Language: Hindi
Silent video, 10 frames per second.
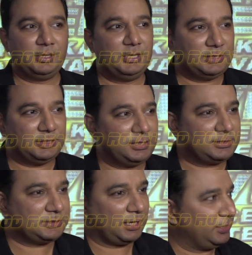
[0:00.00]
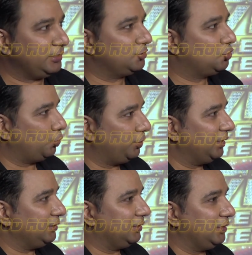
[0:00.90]
इतने सारे
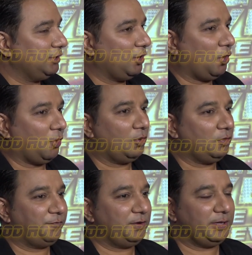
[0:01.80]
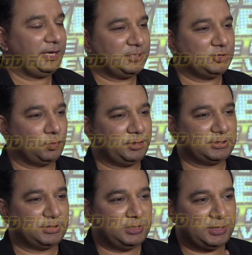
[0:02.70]
जोड़ियाँ दिखी और फिर मैंने एक चीज़ नोटिस
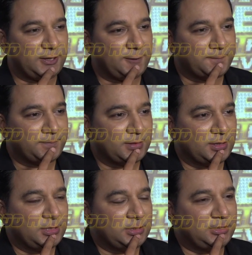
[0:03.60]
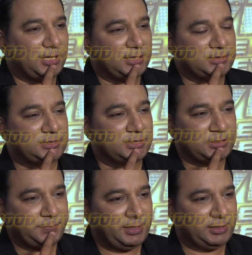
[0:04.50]
की कि डांस
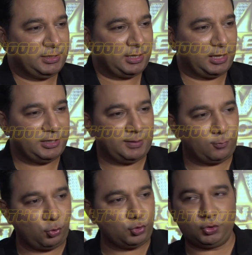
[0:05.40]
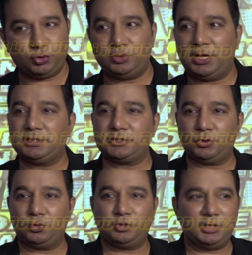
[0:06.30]
डजेंट मीन कि खाली आप खुश हो तो डांस
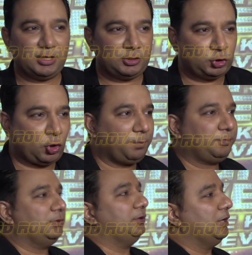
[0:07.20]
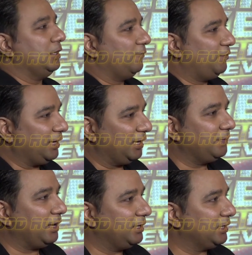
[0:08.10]
करो या टॉप फिनाले
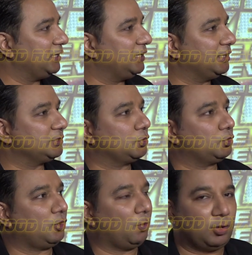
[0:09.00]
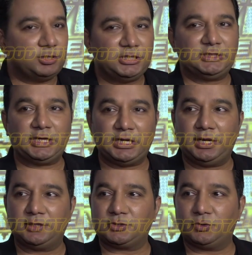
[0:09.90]
में आने के लिए डांस करो अवार्ड जीतने के लिए
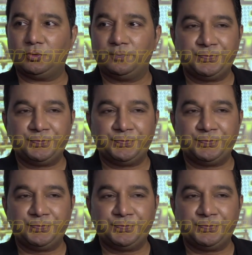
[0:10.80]
डांस करो